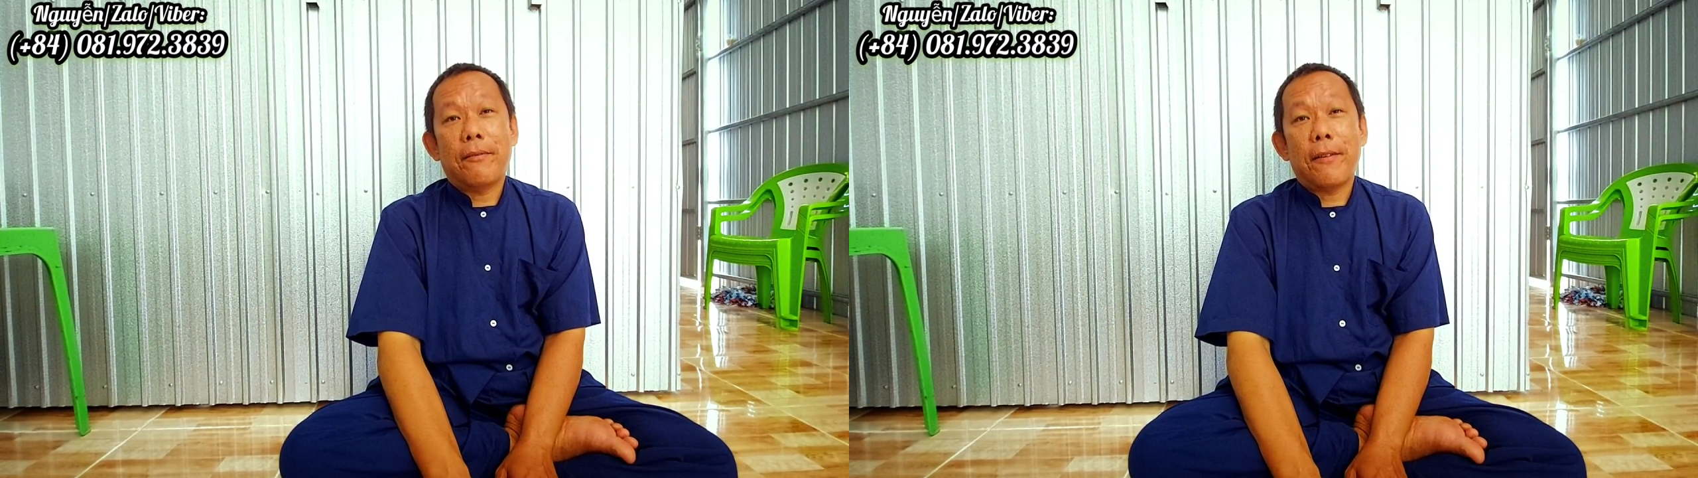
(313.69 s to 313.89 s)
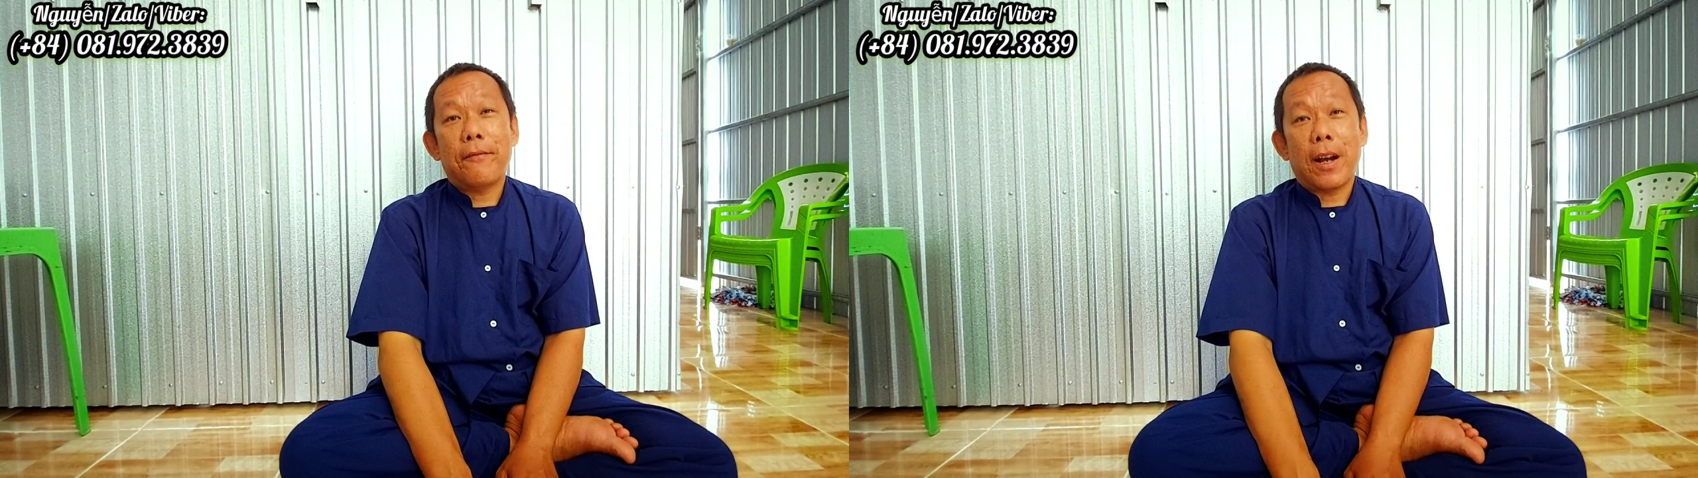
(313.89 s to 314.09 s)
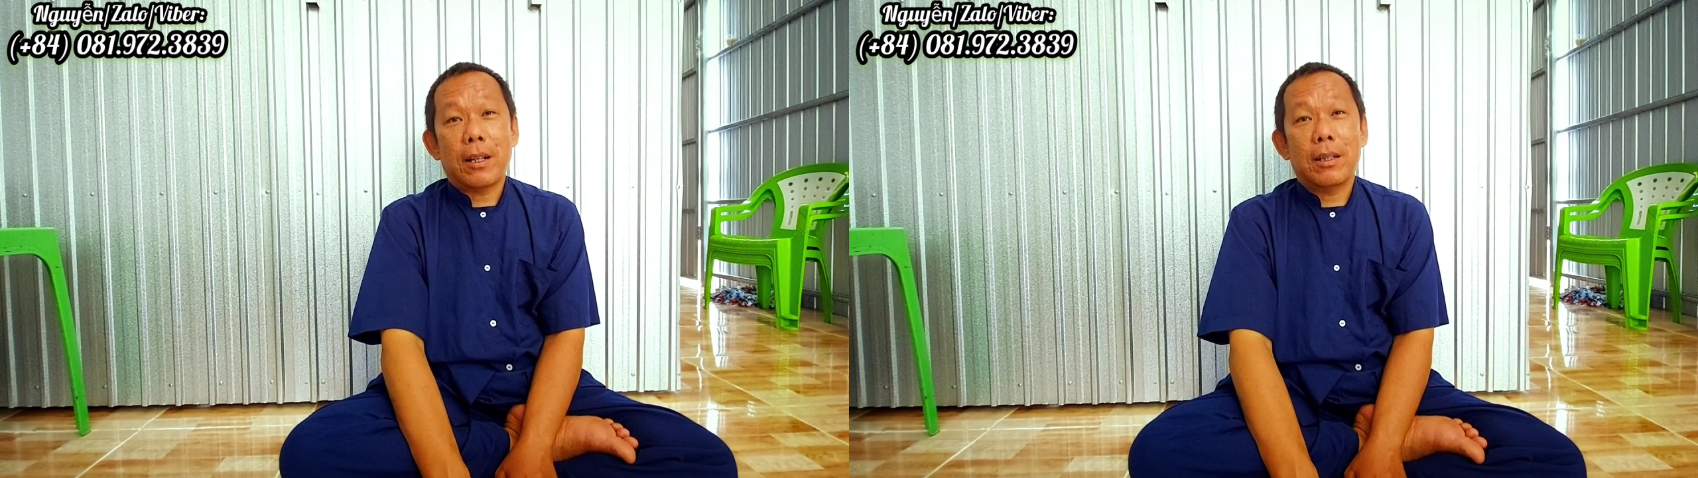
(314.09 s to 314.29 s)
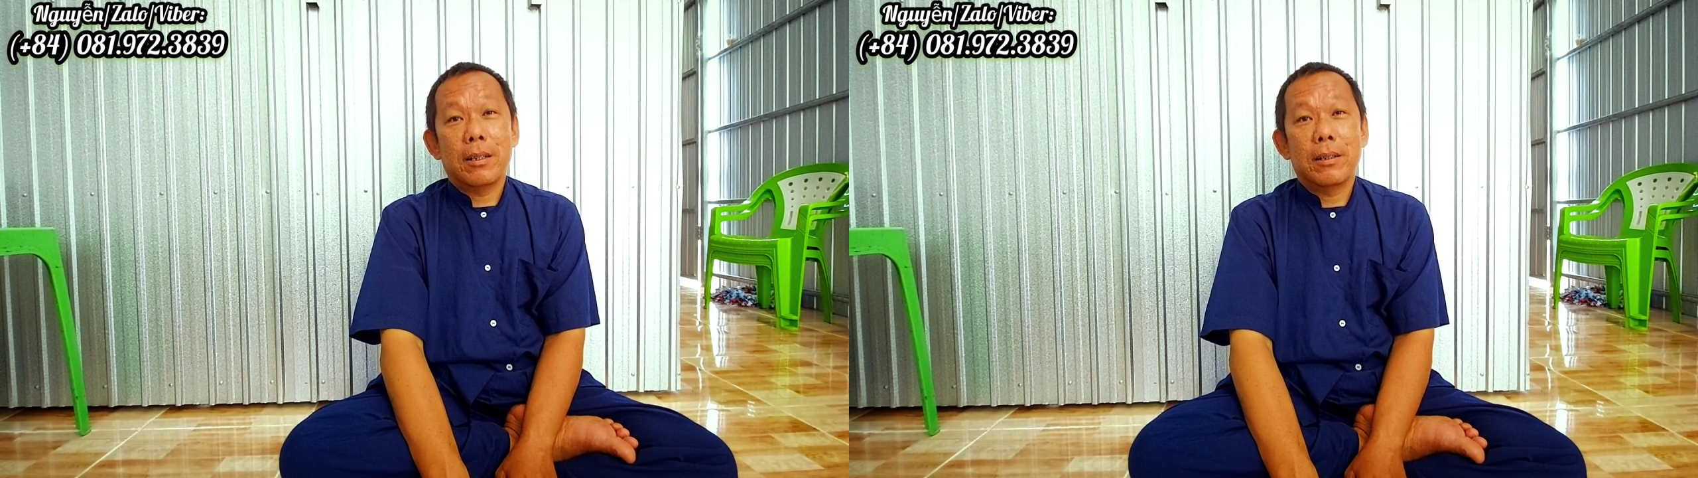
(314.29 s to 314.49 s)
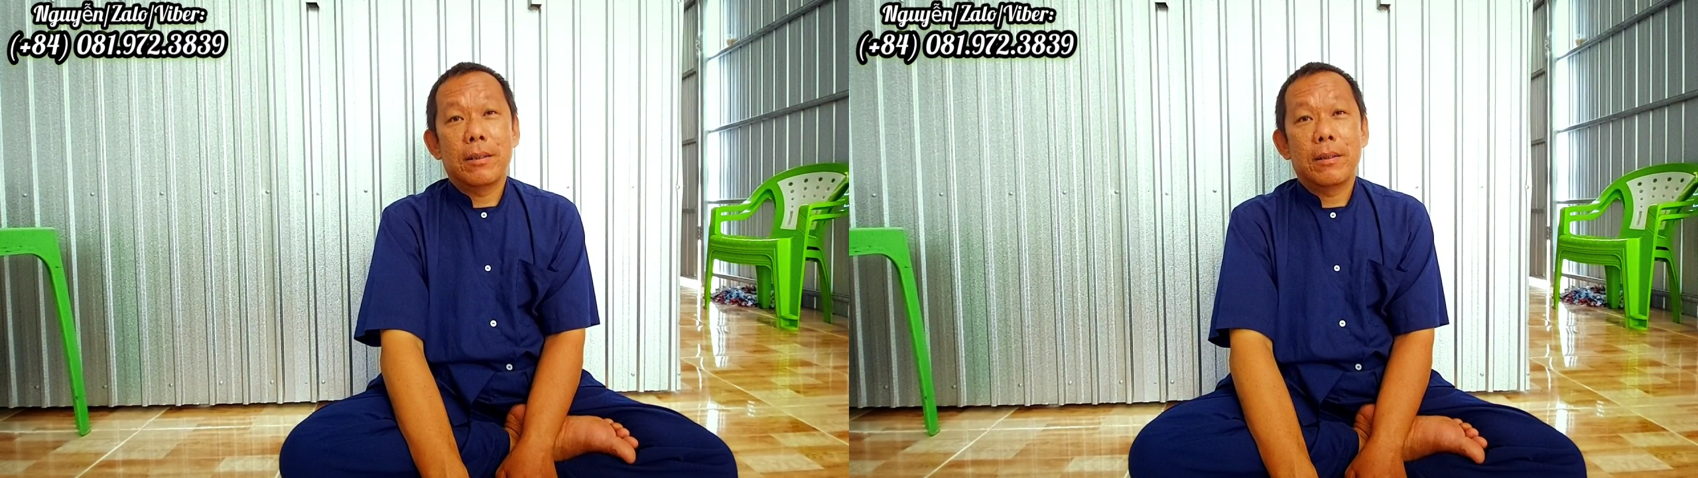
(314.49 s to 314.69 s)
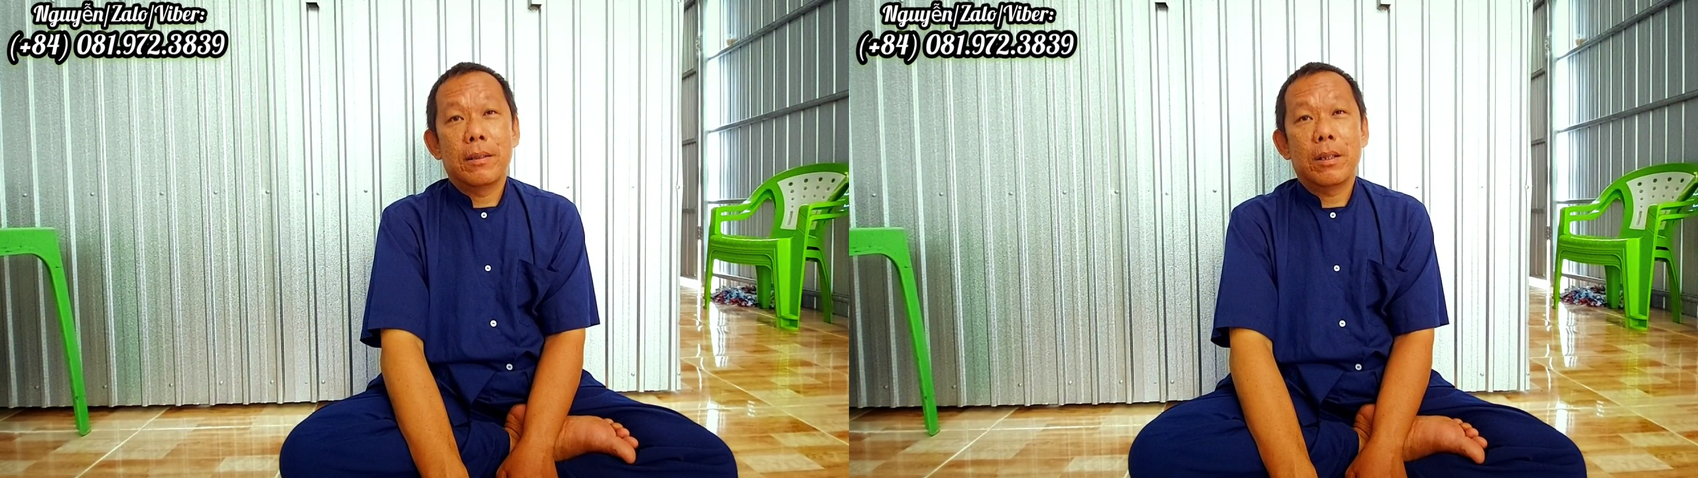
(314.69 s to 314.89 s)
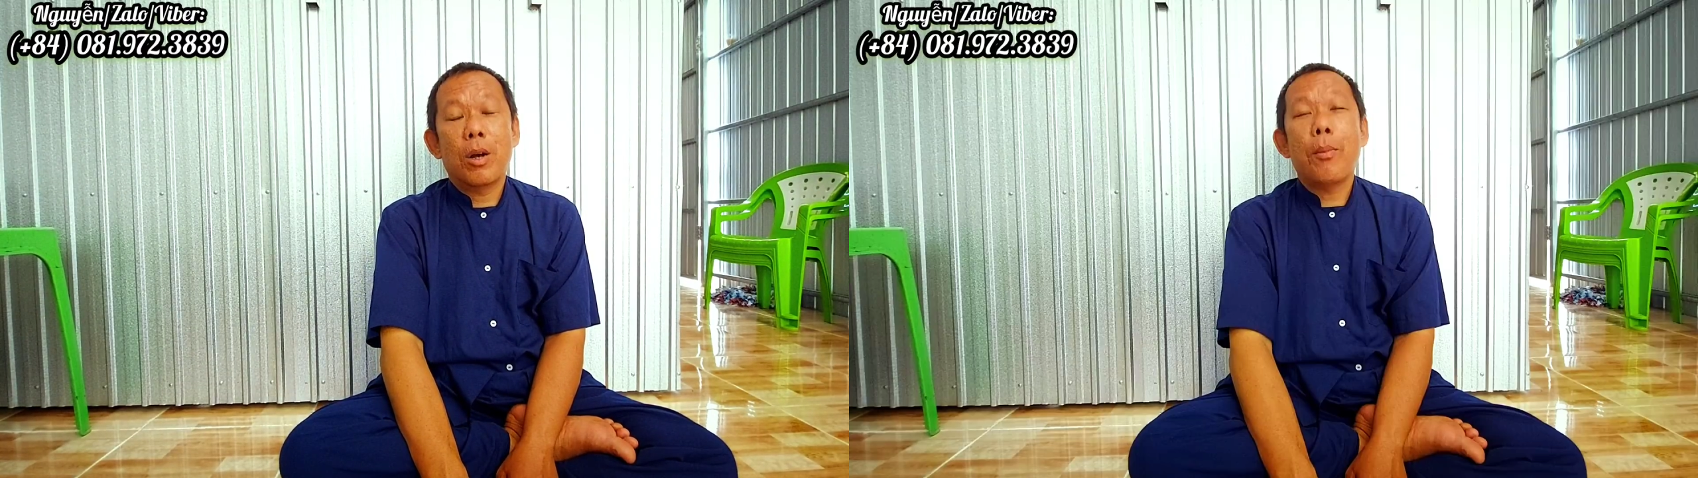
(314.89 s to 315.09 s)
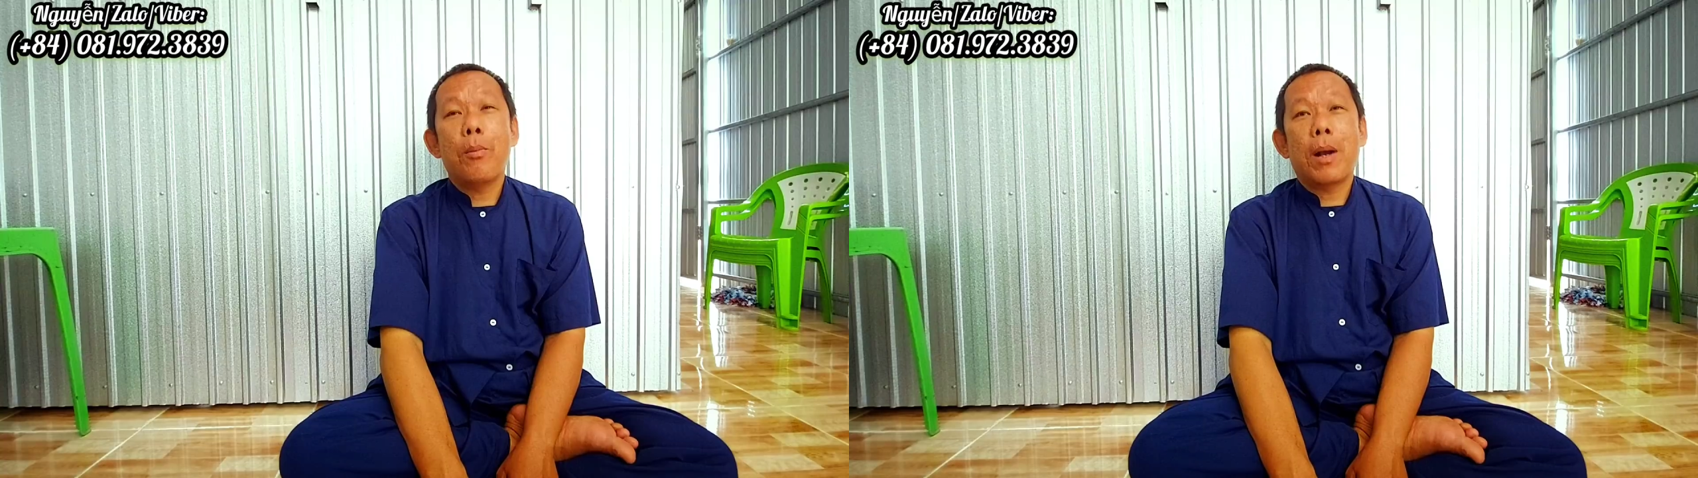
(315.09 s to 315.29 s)
pháp Phật có
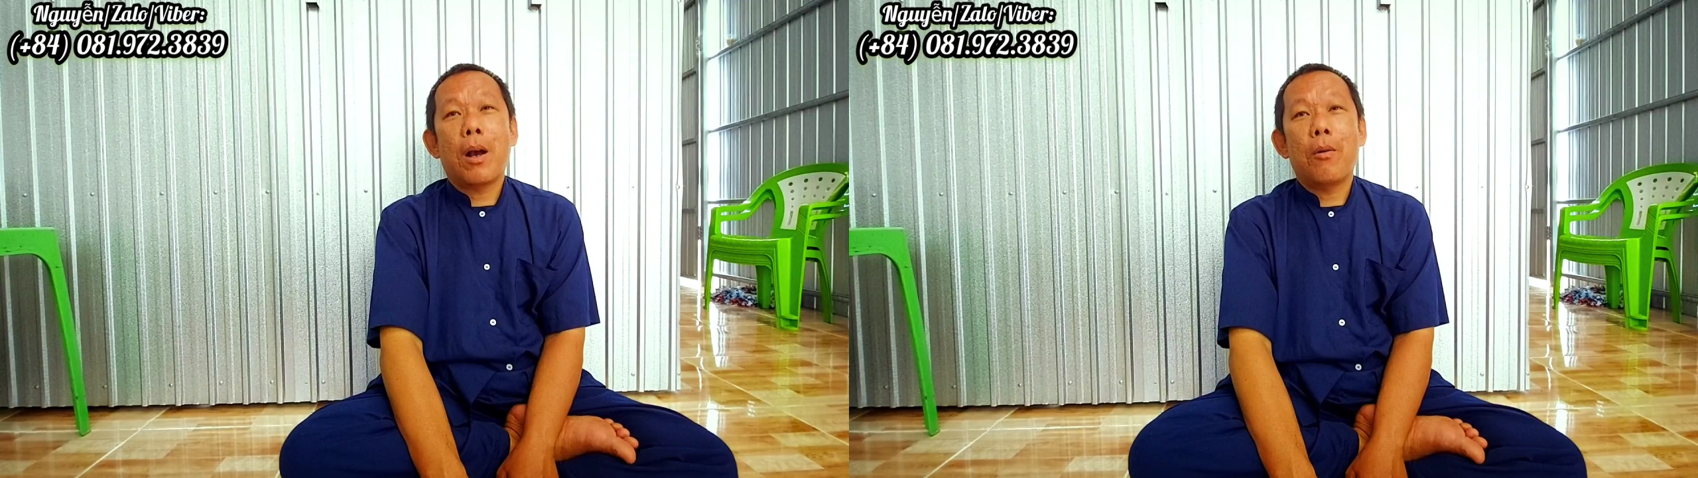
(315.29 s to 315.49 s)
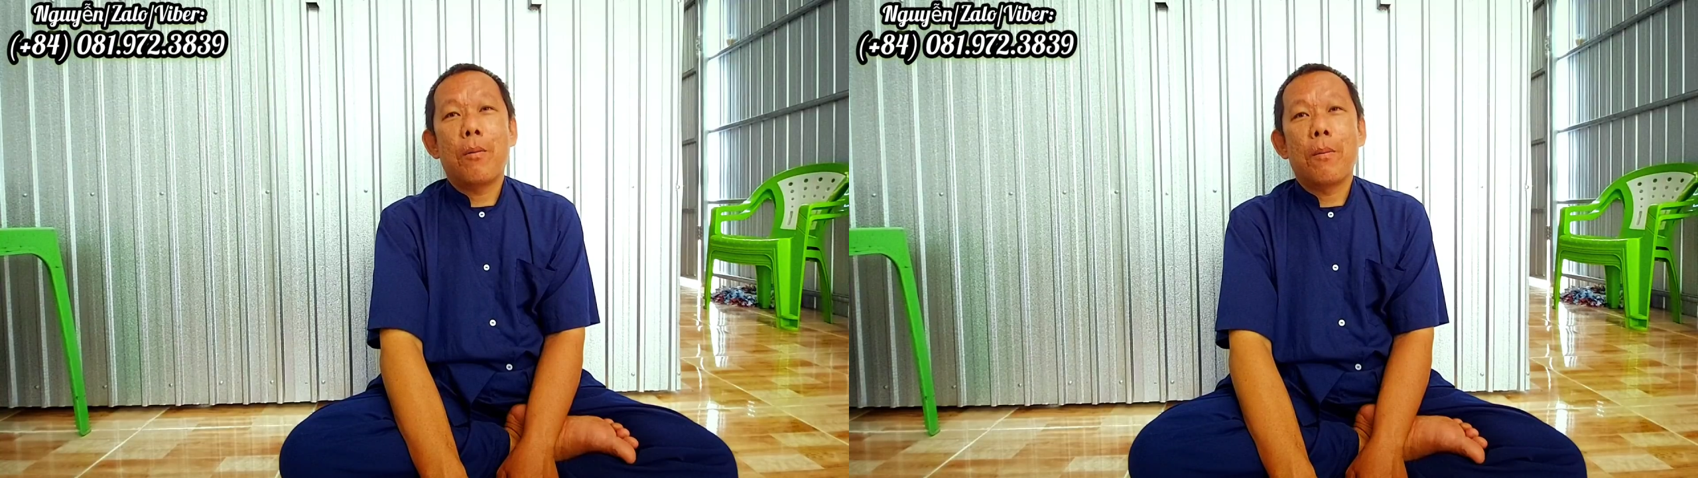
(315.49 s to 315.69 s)
bốn câu.